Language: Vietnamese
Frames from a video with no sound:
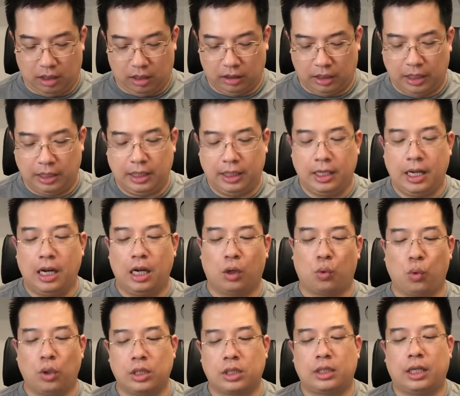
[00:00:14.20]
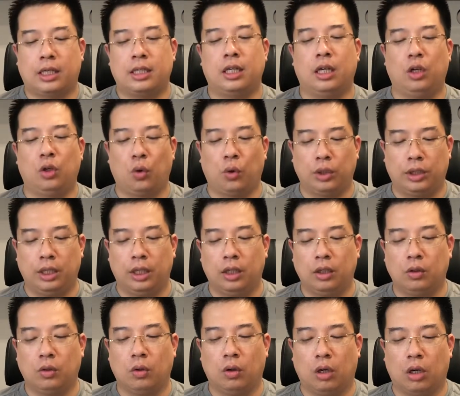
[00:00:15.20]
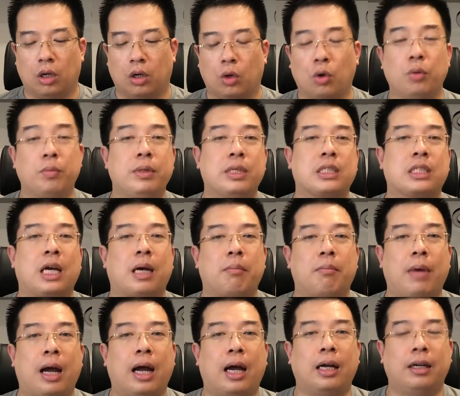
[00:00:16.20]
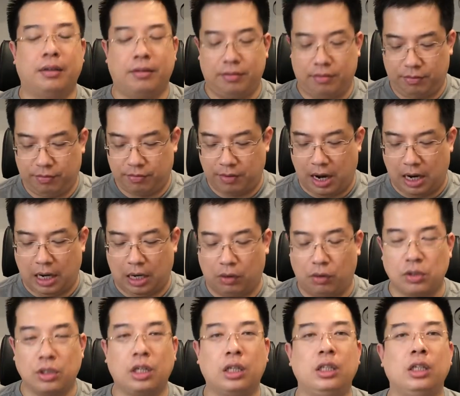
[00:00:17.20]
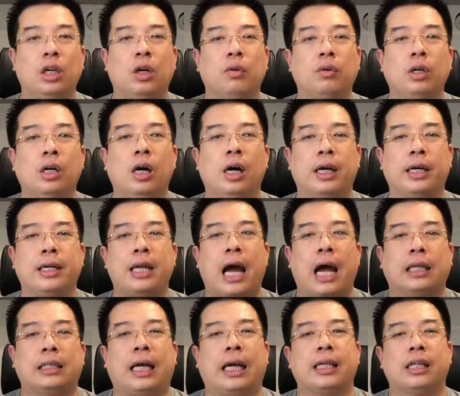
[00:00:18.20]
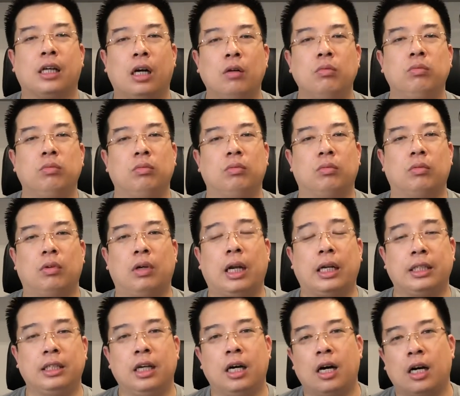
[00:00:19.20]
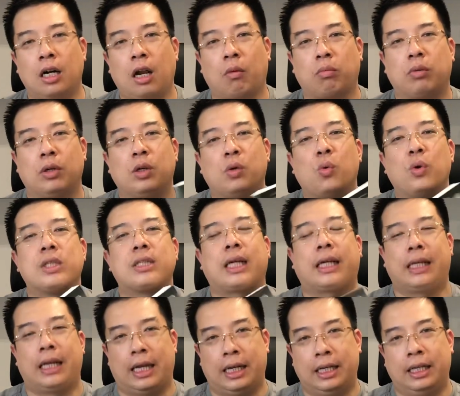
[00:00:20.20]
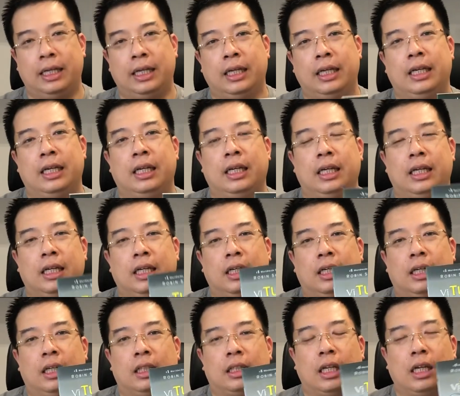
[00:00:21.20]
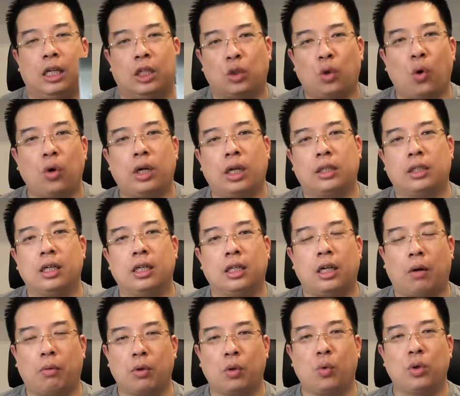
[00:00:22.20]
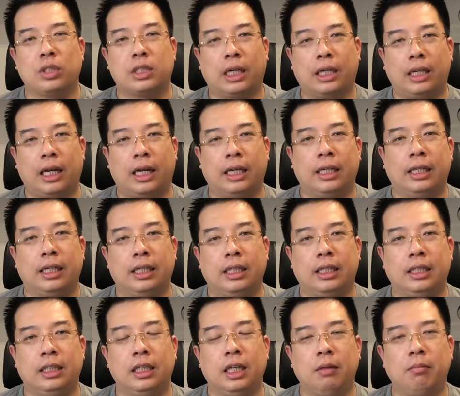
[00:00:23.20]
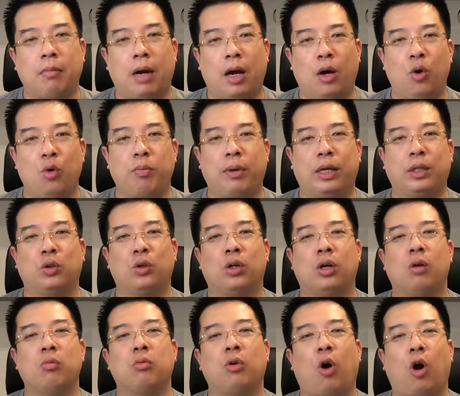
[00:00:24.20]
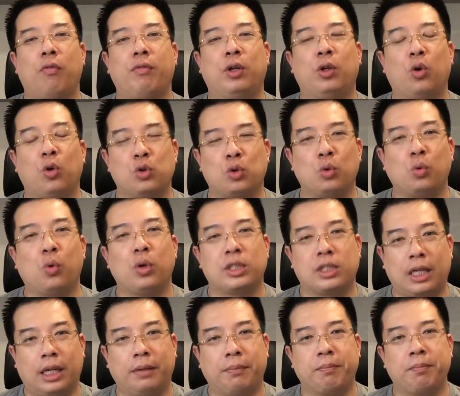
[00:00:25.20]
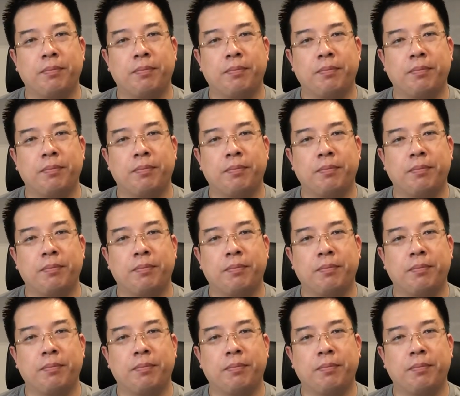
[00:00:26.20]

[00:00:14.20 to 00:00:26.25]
Thế thì đây là cuốn sách rất nổi tiếng của Robin Sharma và đã có rất nhiều người đã thành công là nhờ đọc cái cuốn sách này. Thế thì tôi đã từng đọc cái cuốn sách này, nhưng mà hôm nay tôi không nói về nội dung cuốn sách